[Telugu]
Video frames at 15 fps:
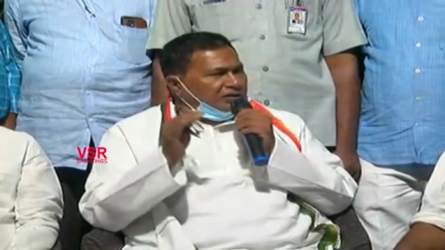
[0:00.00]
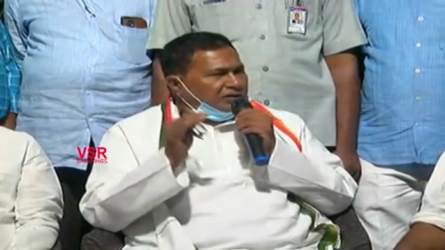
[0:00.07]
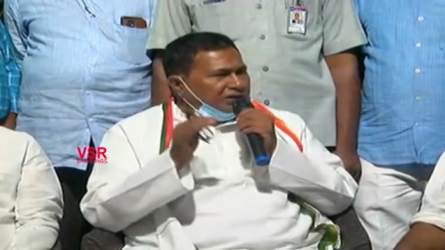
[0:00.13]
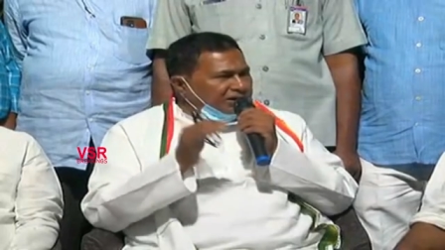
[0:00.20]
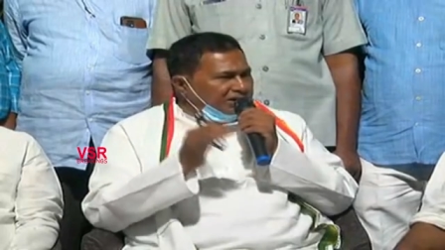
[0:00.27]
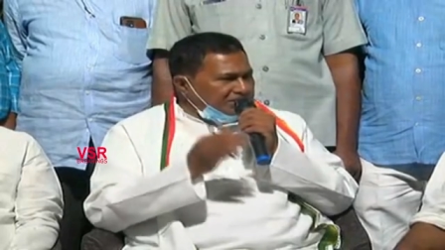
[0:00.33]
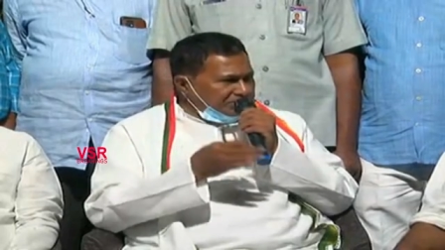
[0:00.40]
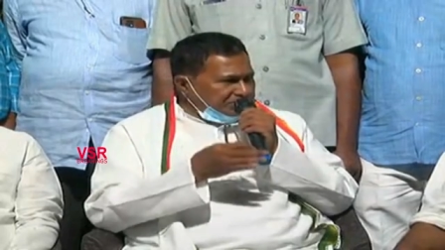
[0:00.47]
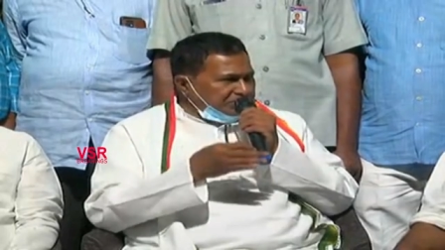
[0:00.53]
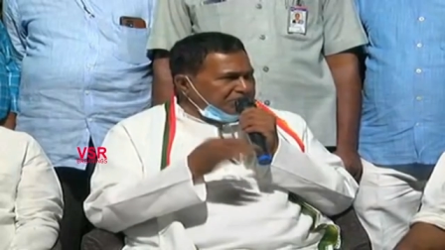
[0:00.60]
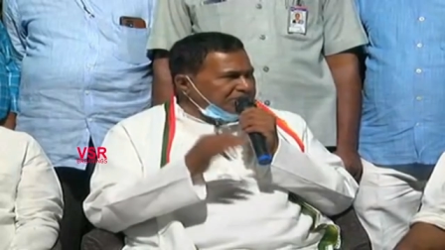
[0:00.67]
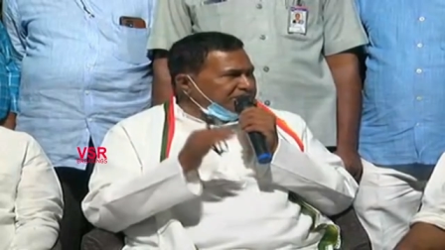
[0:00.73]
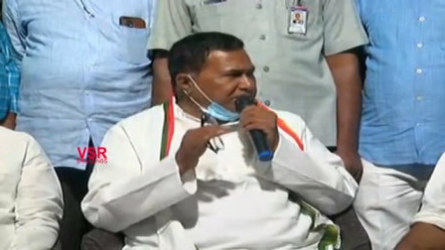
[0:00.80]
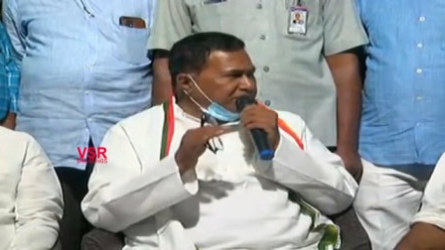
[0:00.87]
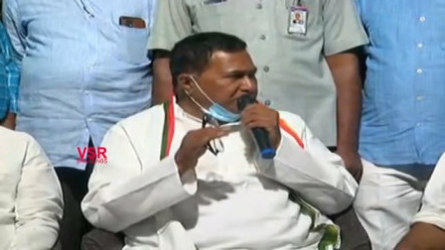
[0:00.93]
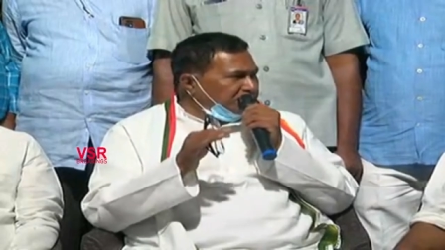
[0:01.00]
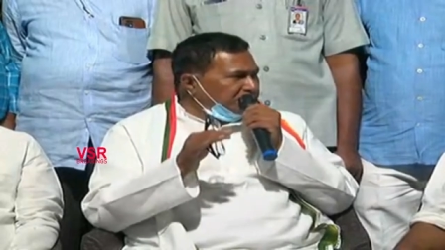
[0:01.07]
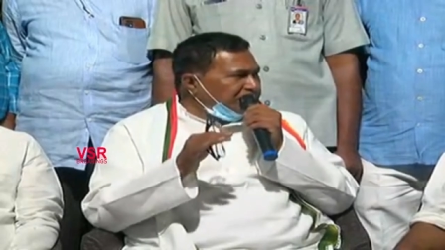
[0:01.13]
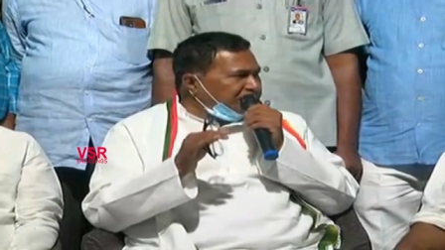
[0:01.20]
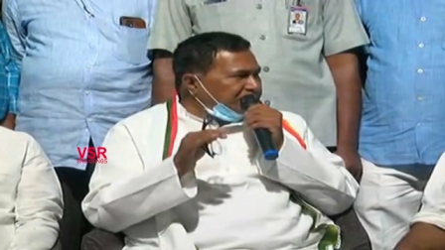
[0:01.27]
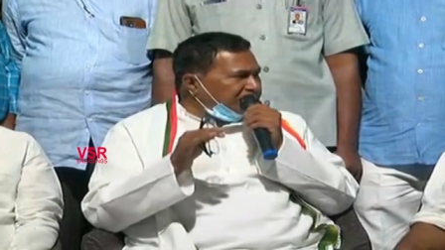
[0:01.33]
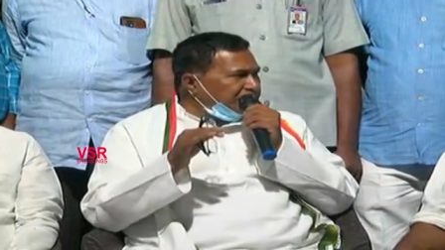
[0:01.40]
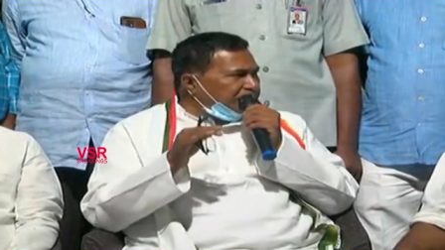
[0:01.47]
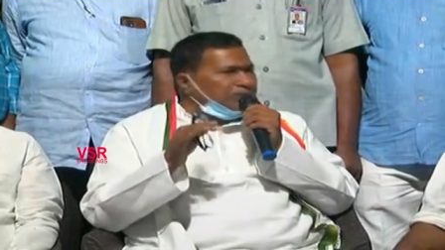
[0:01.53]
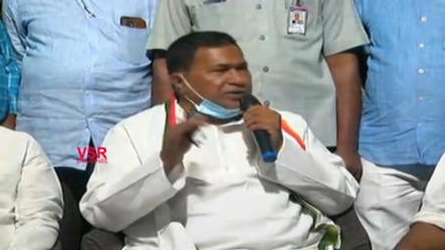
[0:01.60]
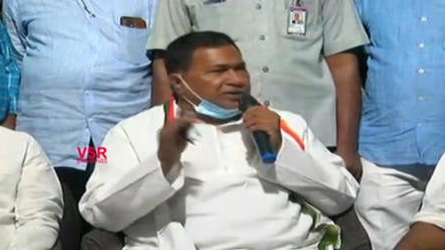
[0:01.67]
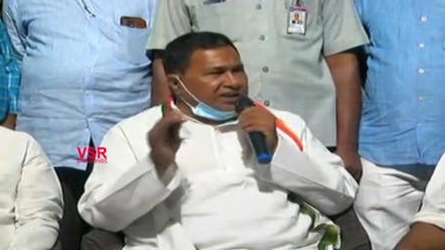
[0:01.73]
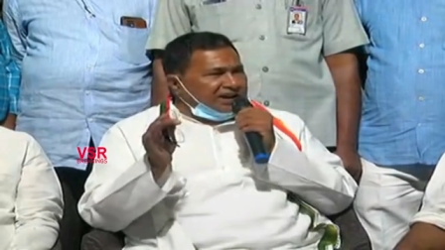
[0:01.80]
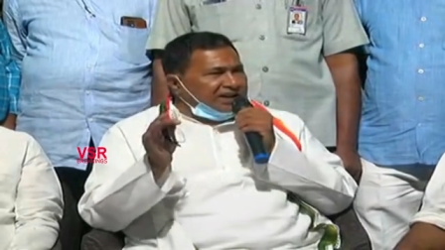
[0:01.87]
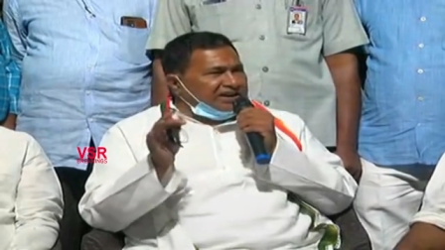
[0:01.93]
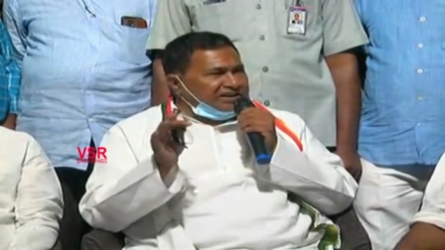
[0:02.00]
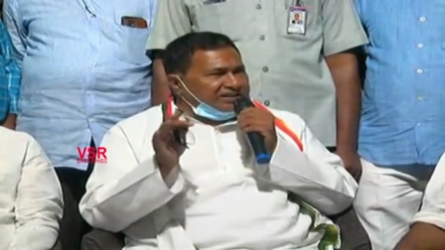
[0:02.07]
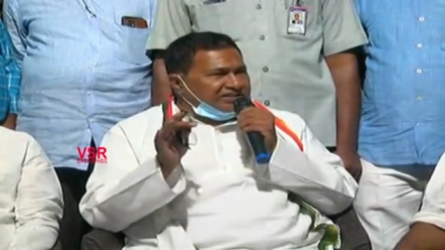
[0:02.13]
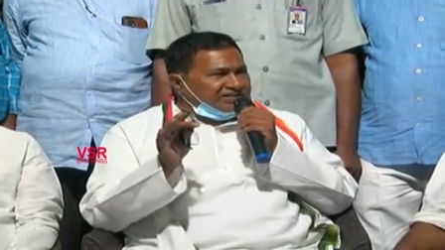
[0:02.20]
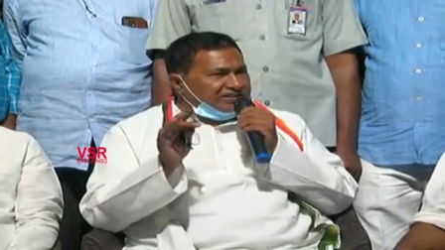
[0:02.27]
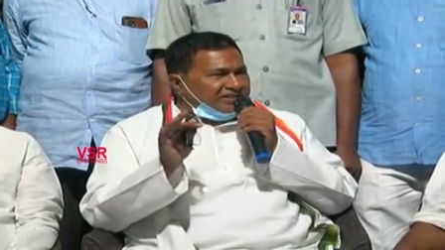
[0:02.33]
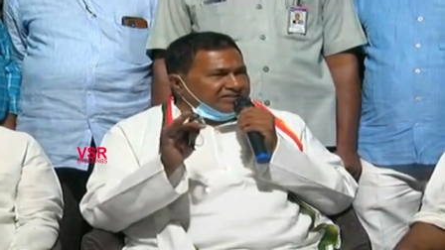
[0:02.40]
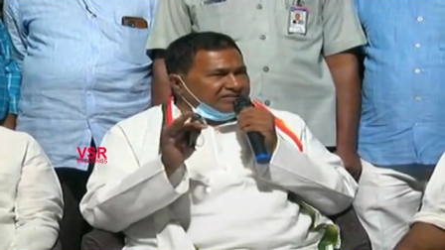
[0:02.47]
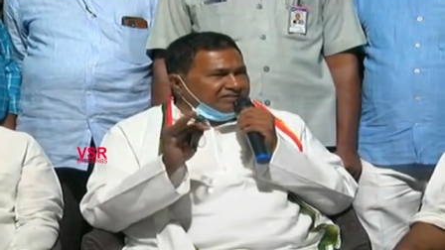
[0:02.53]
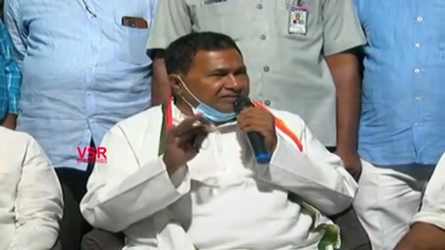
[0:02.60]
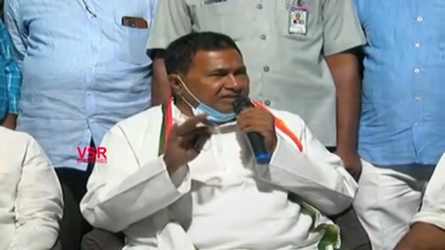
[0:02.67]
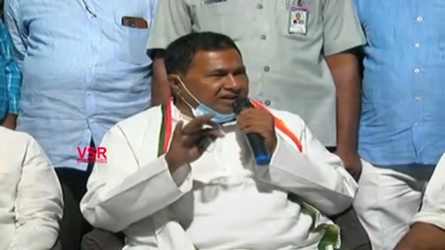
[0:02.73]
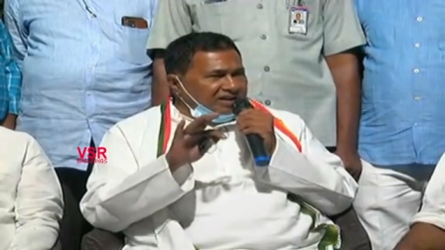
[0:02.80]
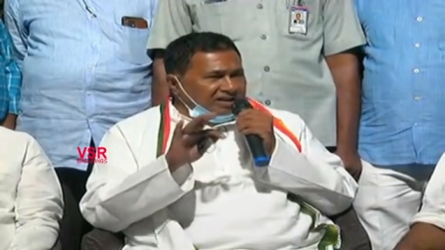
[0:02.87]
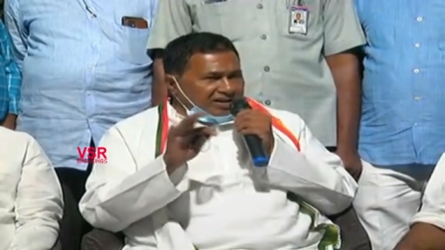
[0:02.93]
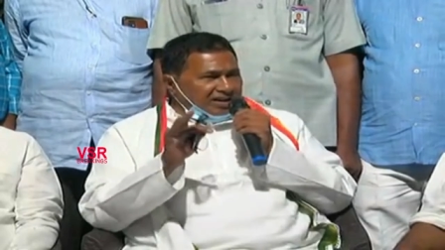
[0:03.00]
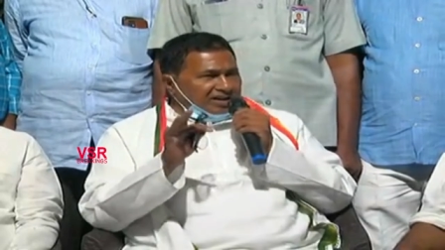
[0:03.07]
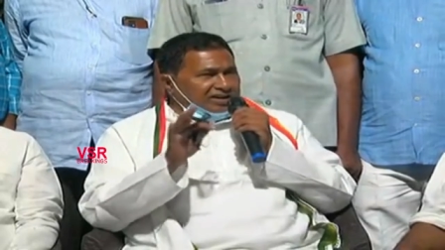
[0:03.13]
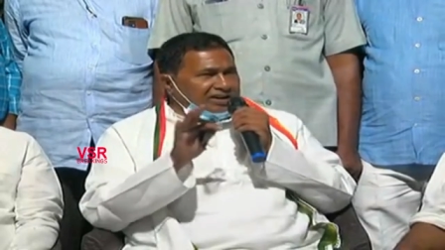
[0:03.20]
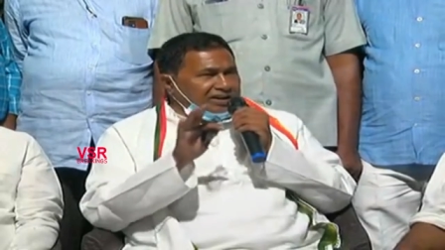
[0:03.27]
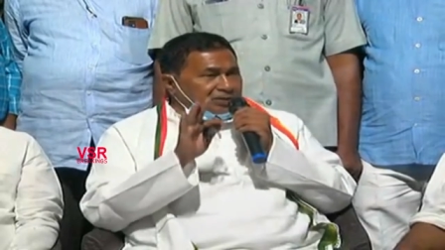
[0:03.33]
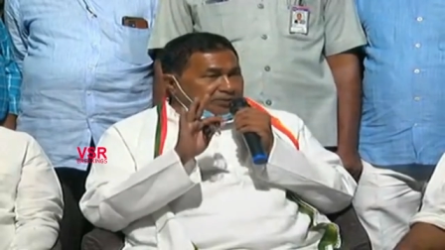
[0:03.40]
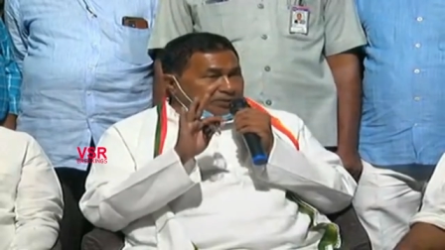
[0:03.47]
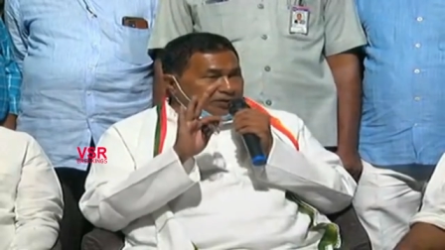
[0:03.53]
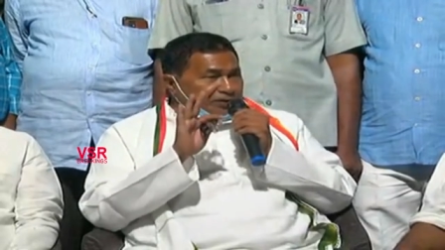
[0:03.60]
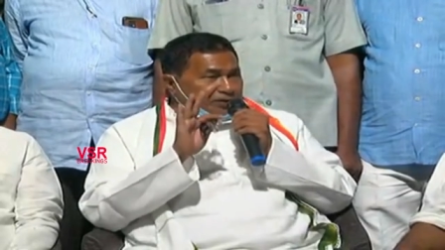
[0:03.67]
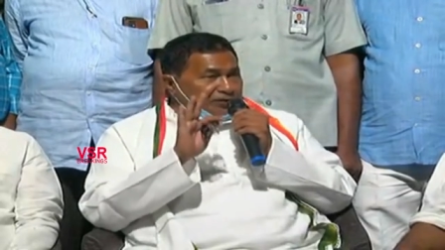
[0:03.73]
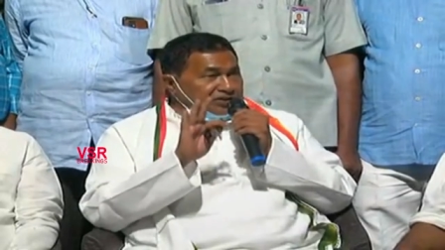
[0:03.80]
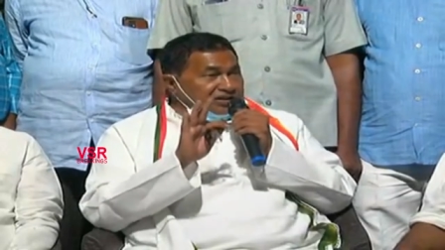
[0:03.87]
అంటే పిసిసి ప్రెసిడెంట్ మీకు తెలియజేస్తాడు అంతసేపు వరకు